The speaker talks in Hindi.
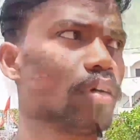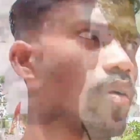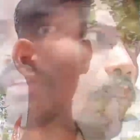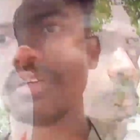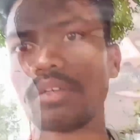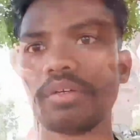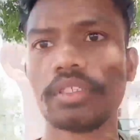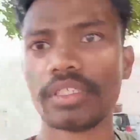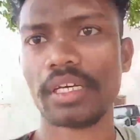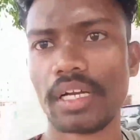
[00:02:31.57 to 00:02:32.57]
तो वहाँ
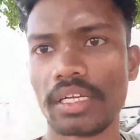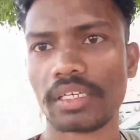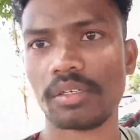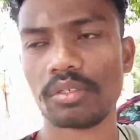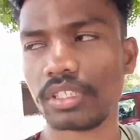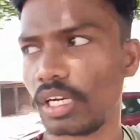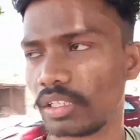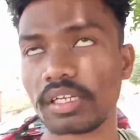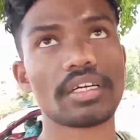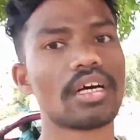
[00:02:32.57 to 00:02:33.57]
लेके दिखाऊंगा सो
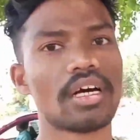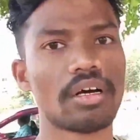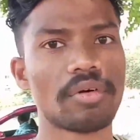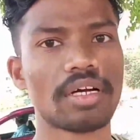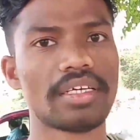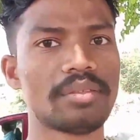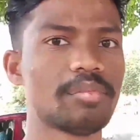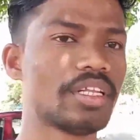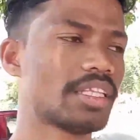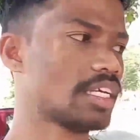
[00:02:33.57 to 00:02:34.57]
गैस ये रहा जो मंदिर
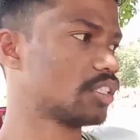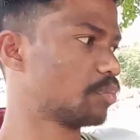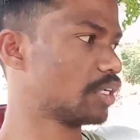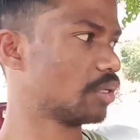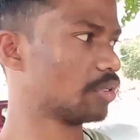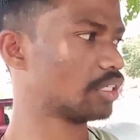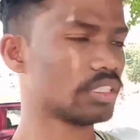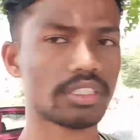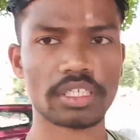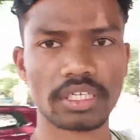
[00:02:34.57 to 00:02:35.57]
है मेरे जो पीछे
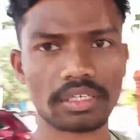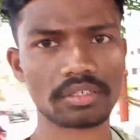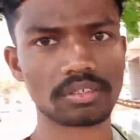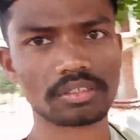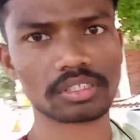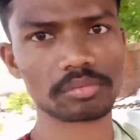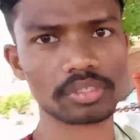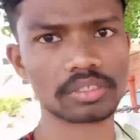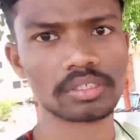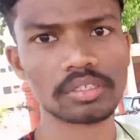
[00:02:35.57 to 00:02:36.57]
देख रहा है ना
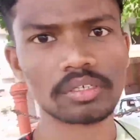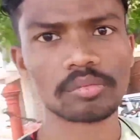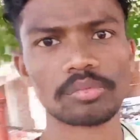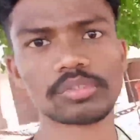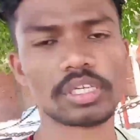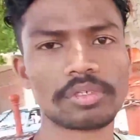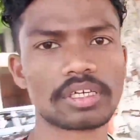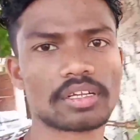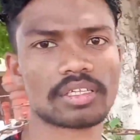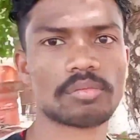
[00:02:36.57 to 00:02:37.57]
तो ये
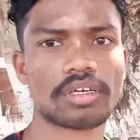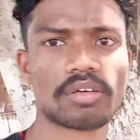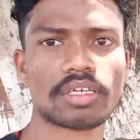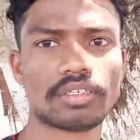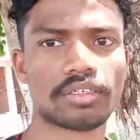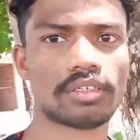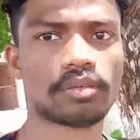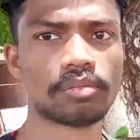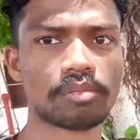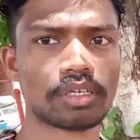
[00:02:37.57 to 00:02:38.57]
जो भगवान का फोटो
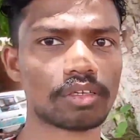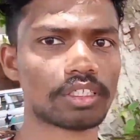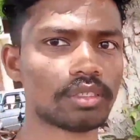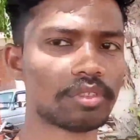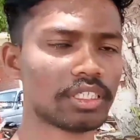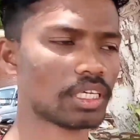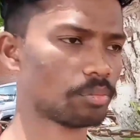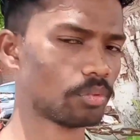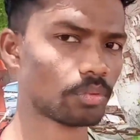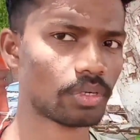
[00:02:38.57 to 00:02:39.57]
लगा हुआ वो इसका साइड
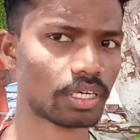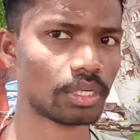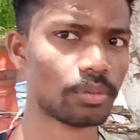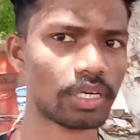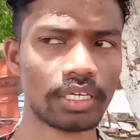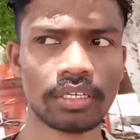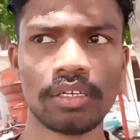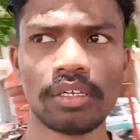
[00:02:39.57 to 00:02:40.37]
ये मंदिर है यहाँ पे